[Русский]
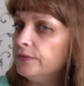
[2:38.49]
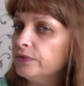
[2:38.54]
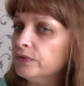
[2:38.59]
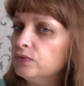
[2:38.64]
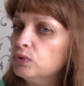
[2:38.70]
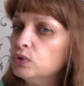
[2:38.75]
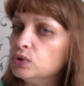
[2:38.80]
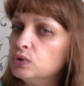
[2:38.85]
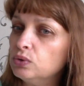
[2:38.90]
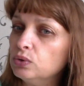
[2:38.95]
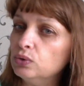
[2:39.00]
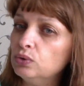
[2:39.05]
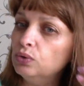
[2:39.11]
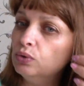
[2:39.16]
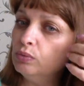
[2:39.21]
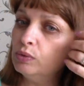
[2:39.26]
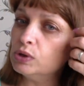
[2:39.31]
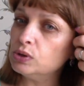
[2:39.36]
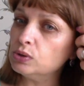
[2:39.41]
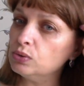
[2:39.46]
воздух
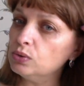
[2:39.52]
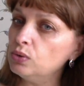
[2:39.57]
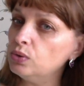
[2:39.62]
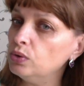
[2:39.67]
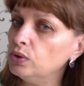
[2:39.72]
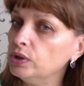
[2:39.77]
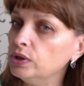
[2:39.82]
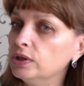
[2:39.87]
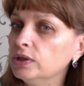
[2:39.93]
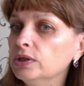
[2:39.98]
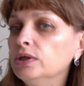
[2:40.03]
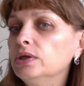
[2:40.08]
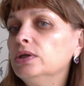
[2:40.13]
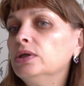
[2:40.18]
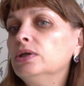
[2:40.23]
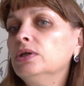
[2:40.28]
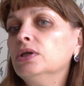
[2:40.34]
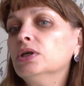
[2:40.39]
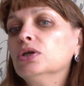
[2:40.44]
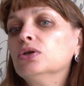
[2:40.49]
дома сухой, и
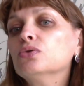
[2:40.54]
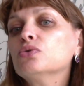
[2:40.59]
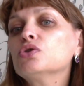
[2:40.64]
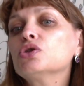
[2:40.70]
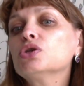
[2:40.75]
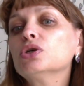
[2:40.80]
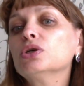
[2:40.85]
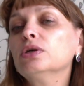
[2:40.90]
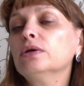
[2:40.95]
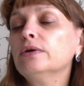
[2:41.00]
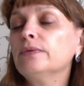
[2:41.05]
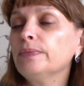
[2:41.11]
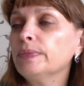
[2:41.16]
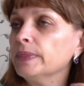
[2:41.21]
я уже